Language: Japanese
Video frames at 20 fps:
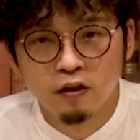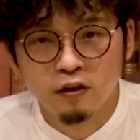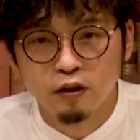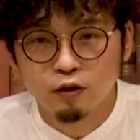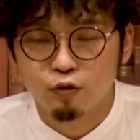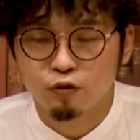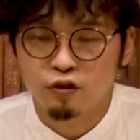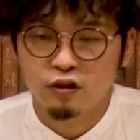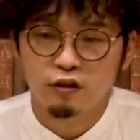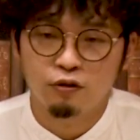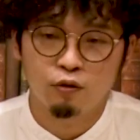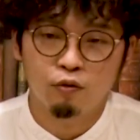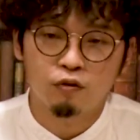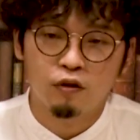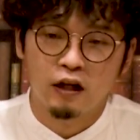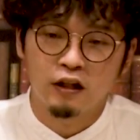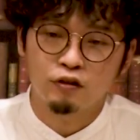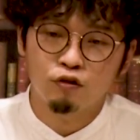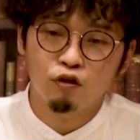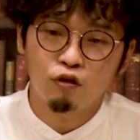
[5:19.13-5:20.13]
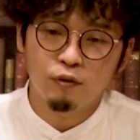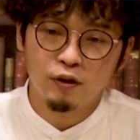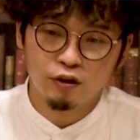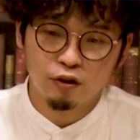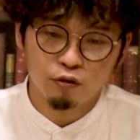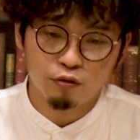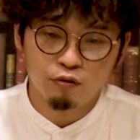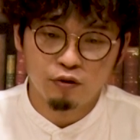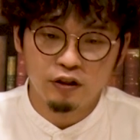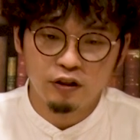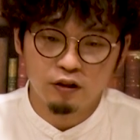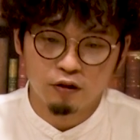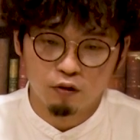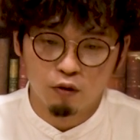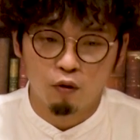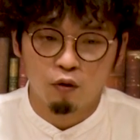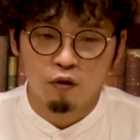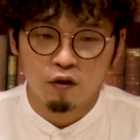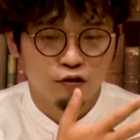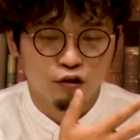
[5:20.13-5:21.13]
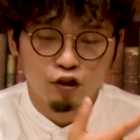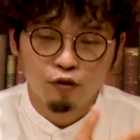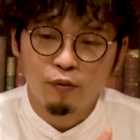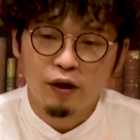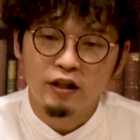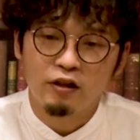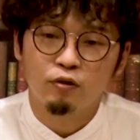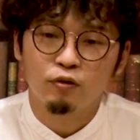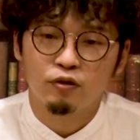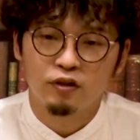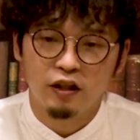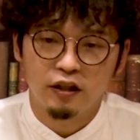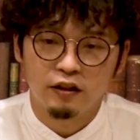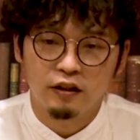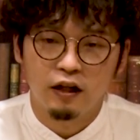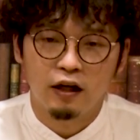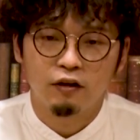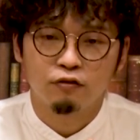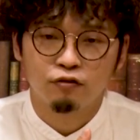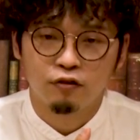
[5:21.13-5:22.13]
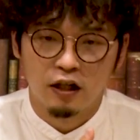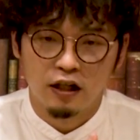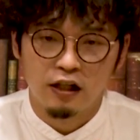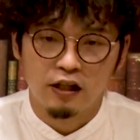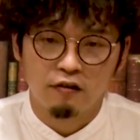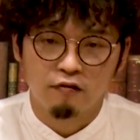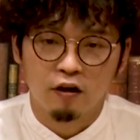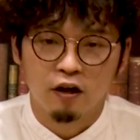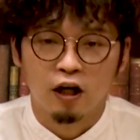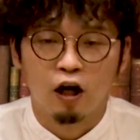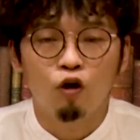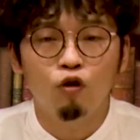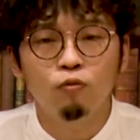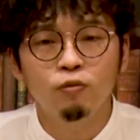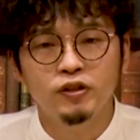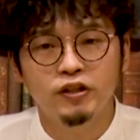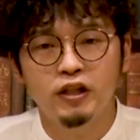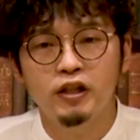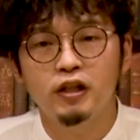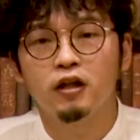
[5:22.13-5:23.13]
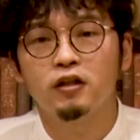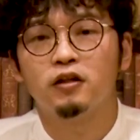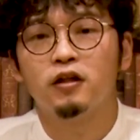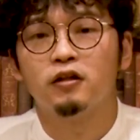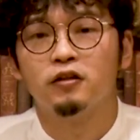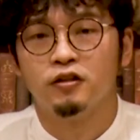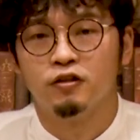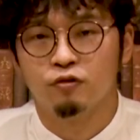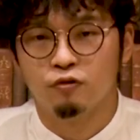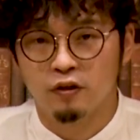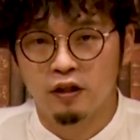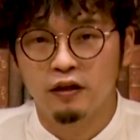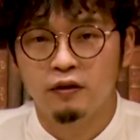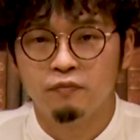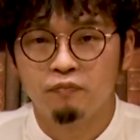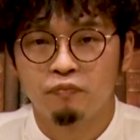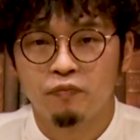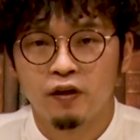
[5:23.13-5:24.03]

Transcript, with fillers: でそしてその火葬場職員と車に乗っていた2人は顔見知りだったんですよね。